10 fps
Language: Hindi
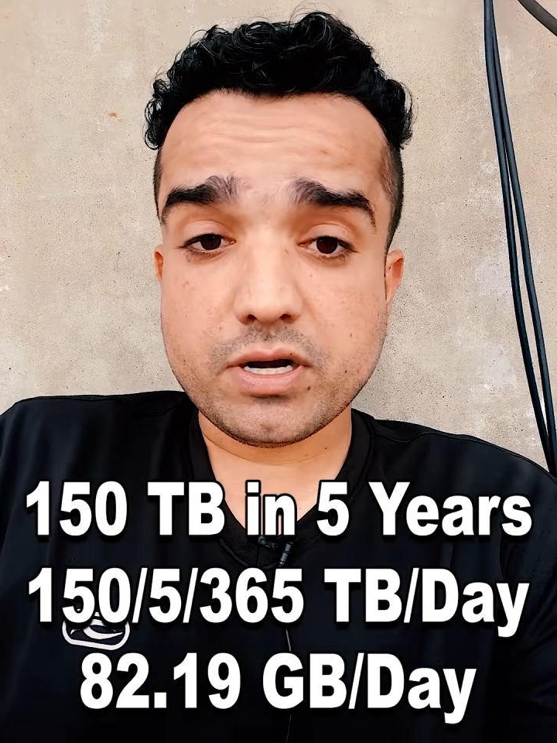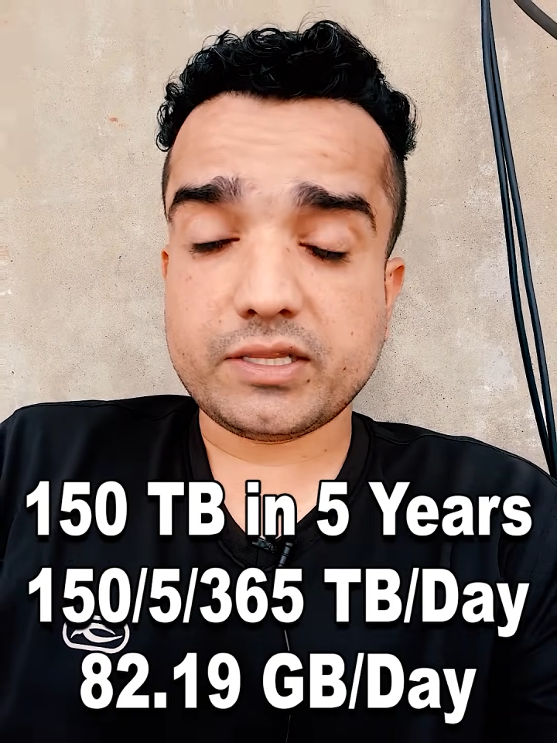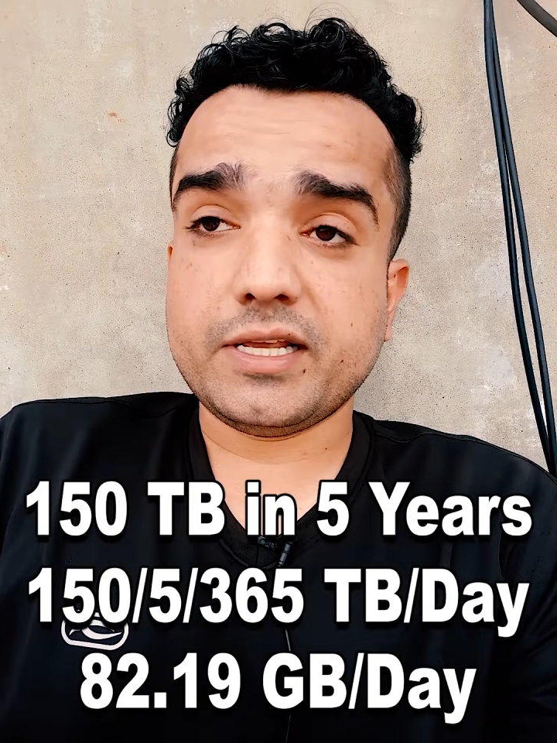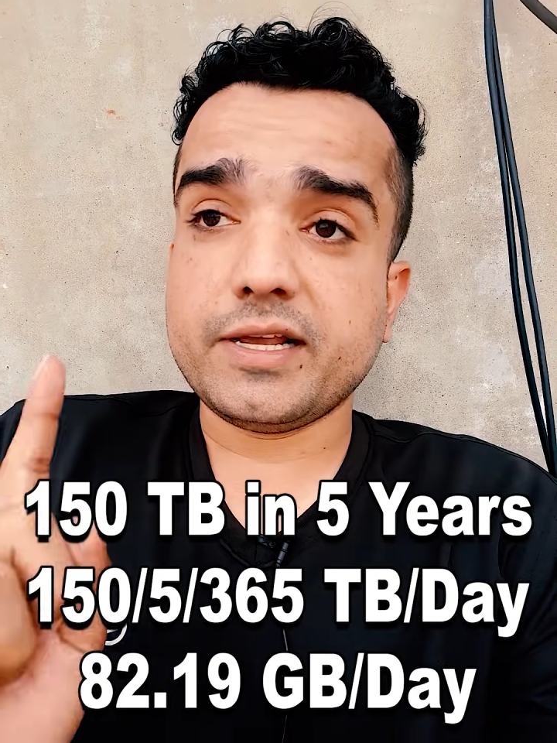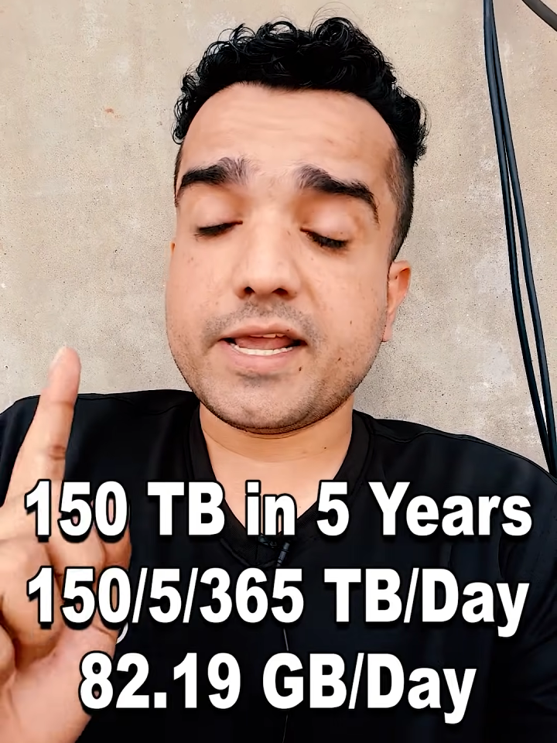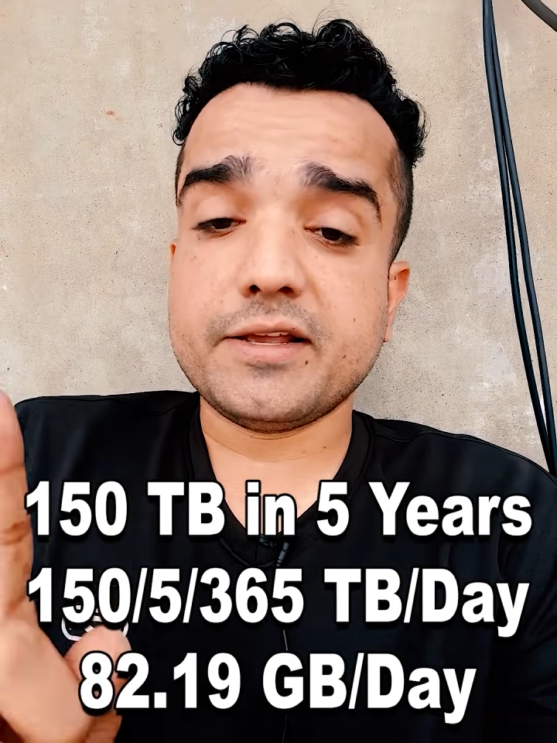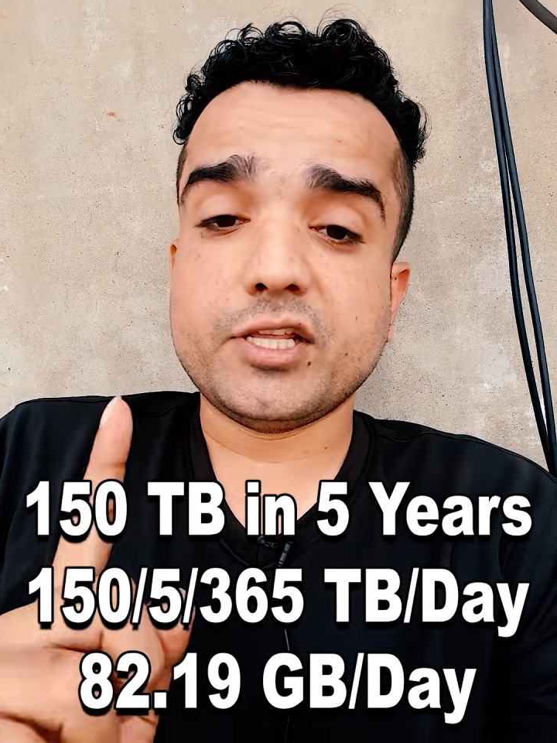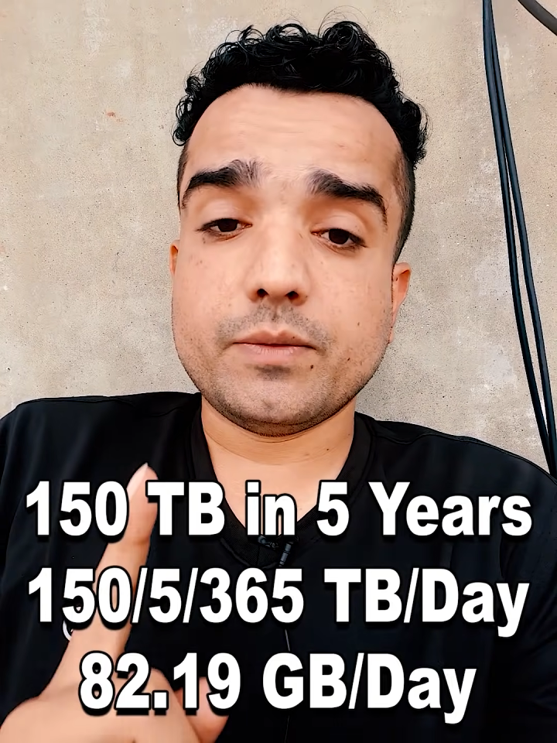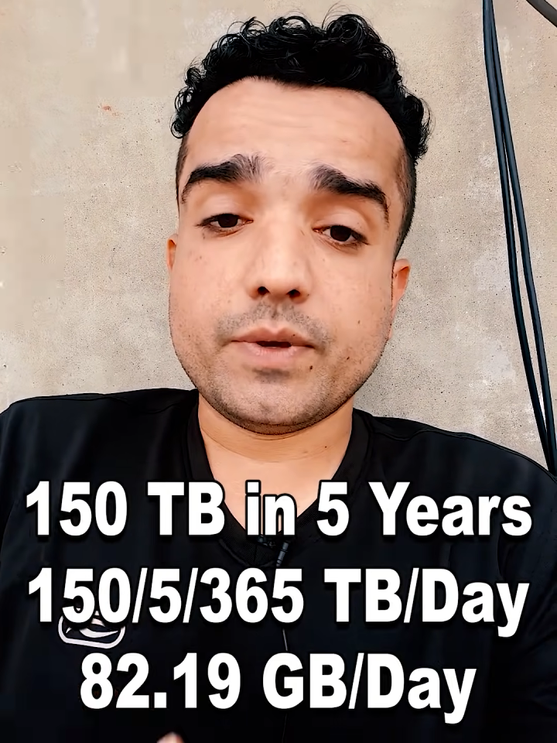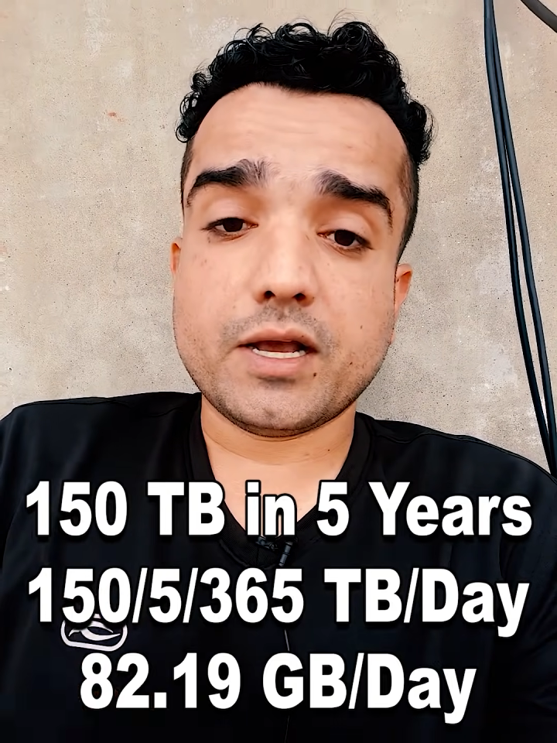करती है कि एक
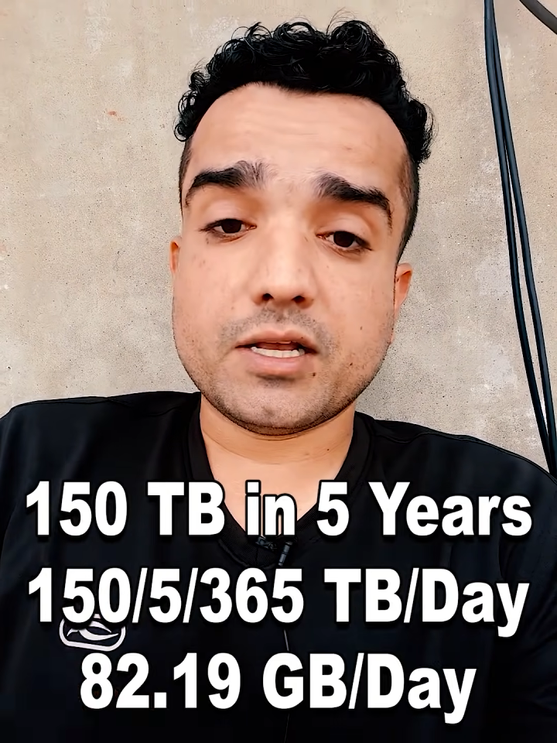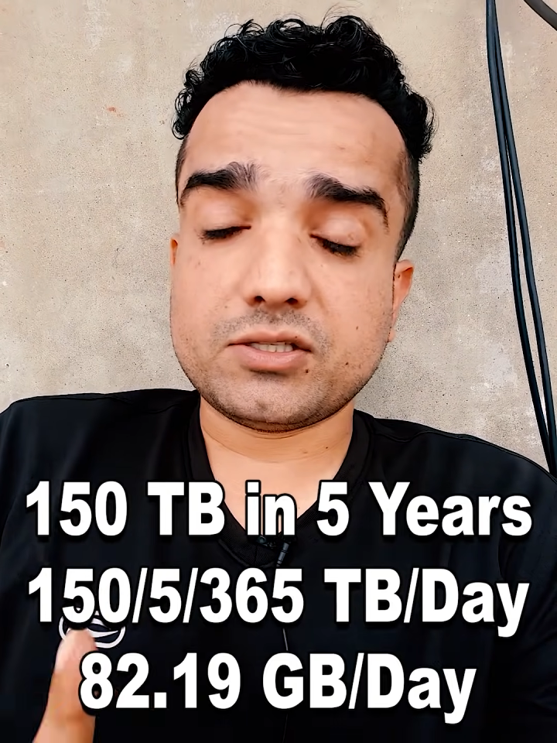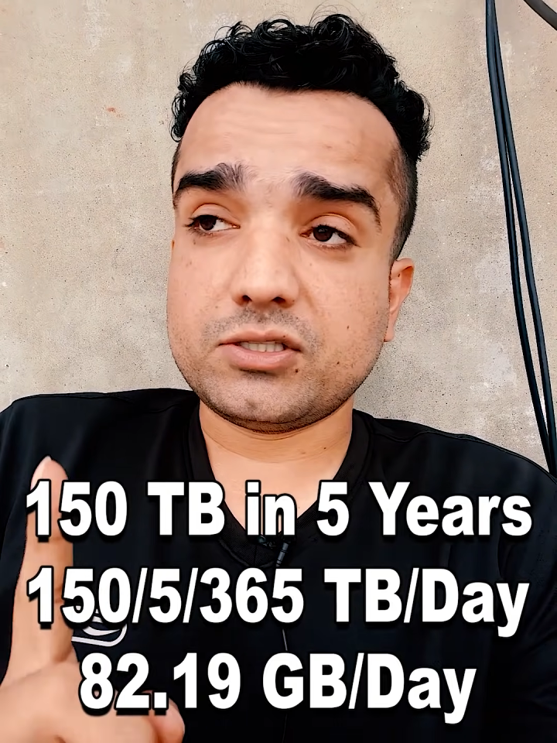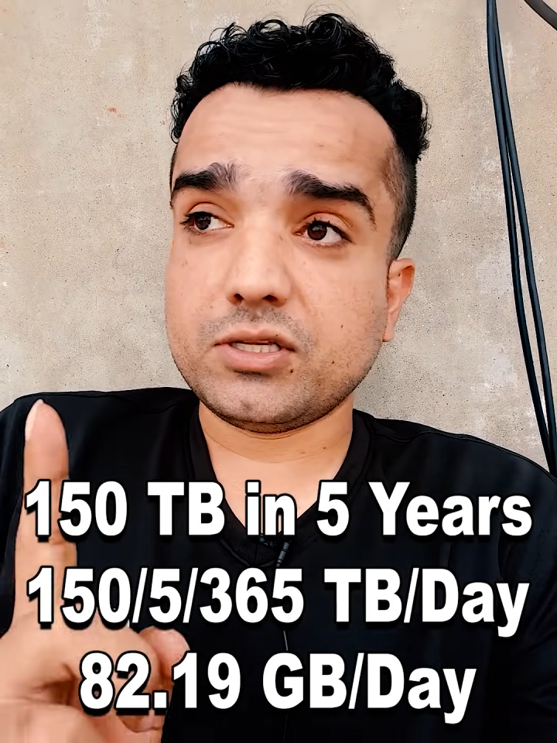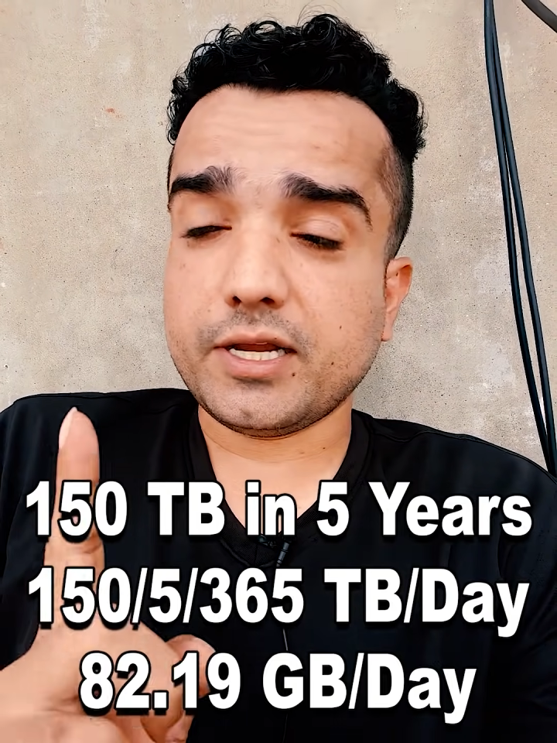दिन में अस